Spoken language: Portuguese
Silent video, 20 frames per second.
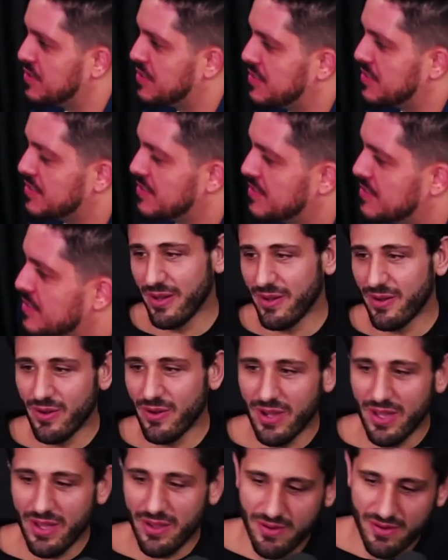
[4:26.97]
Não,
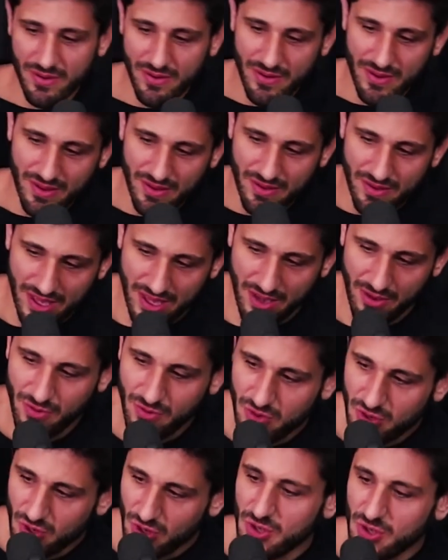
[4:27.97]
eu, eu, eu
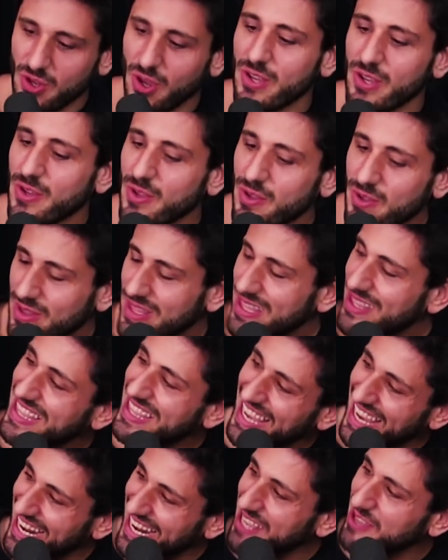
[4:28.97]
não sou sócio
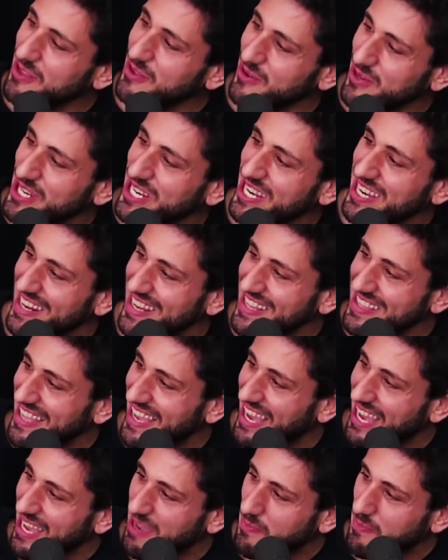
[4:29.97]
dele e do Jean na
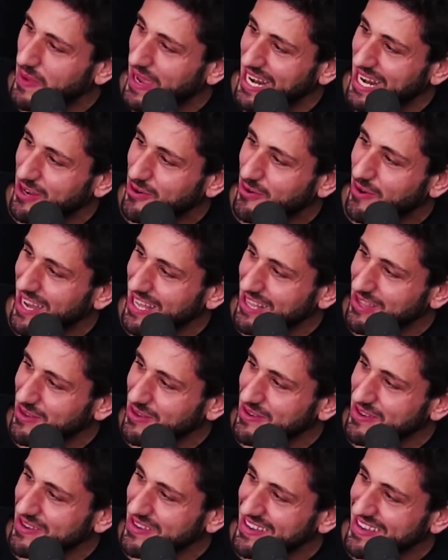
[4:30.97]
TRPL4. Você não tem
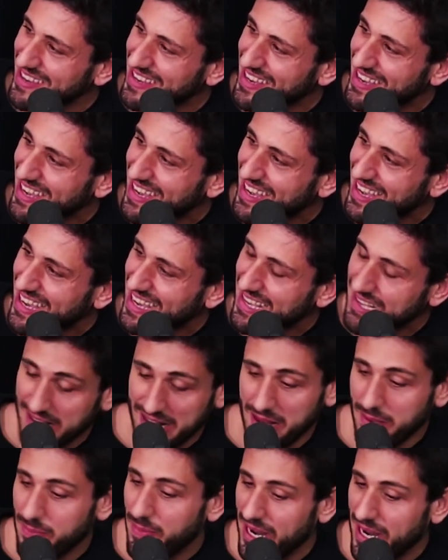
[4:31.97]
Sanepar, né?
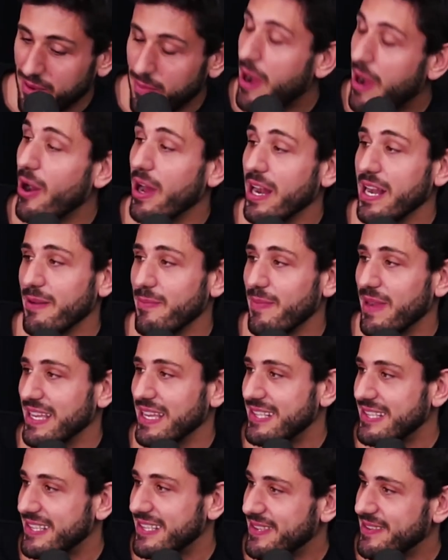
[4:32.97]
Sanepar é uma olha,
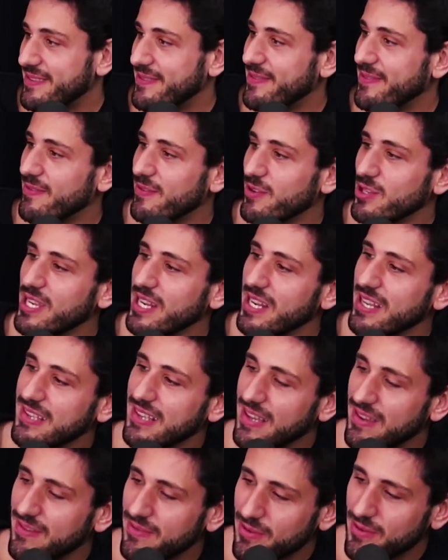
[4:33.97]
mas eu vou te
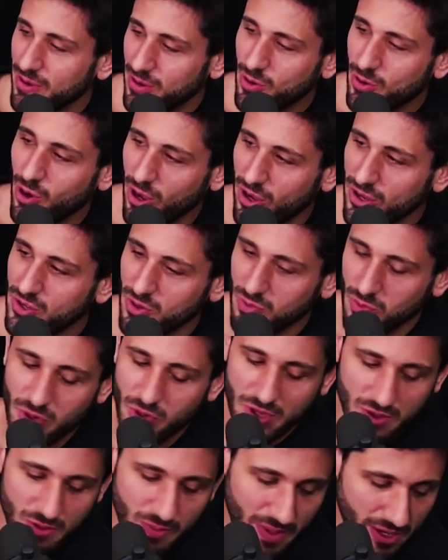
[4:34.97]
dizer, viu? Eu coço
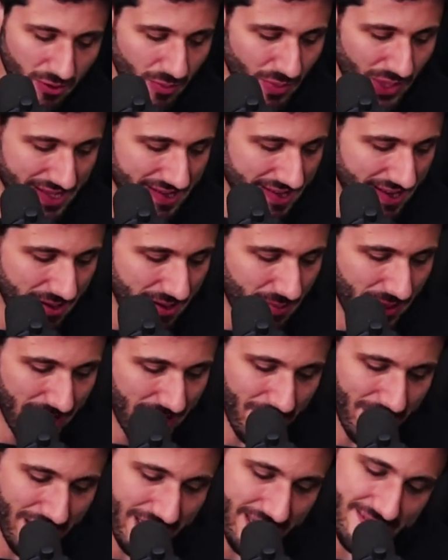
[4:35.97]
muito para comprar
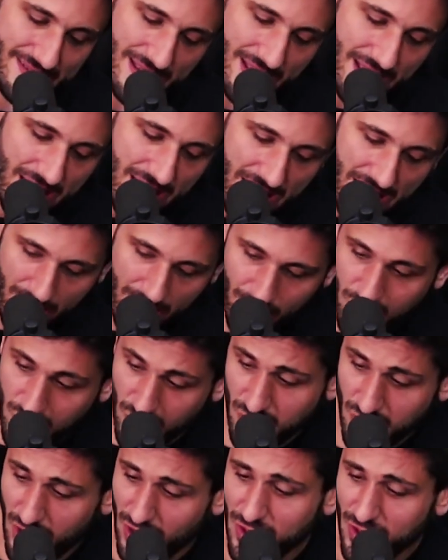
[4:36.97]
Sanepar, mas eu não
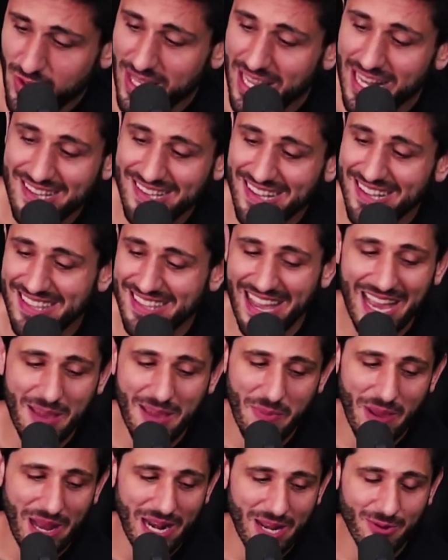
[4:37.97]
sou sócio deles na
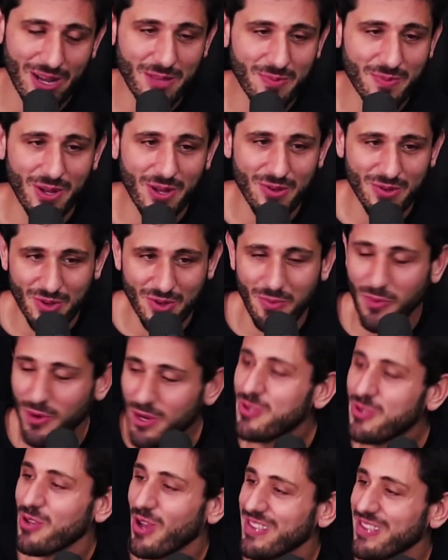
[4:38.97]
TRPL4 porque eu sou
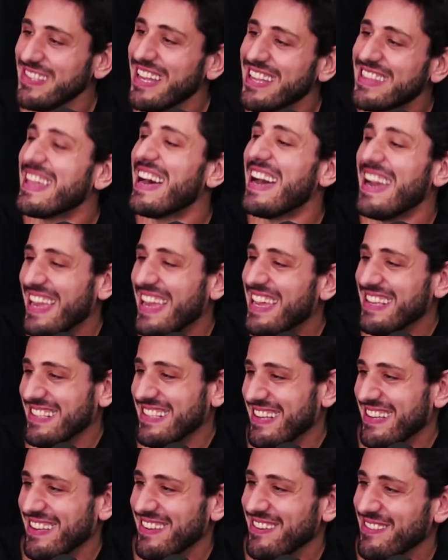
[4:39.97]
muito sócio na
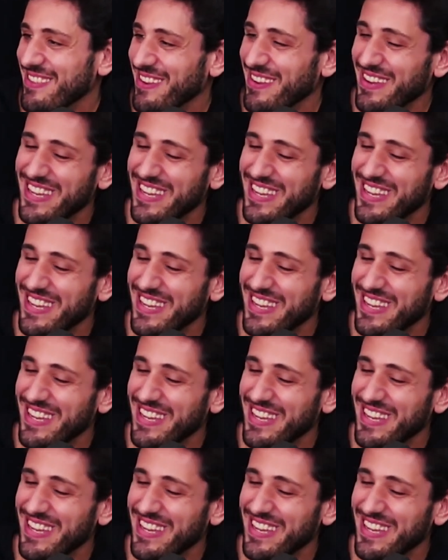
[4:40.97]
Taesa. Tô...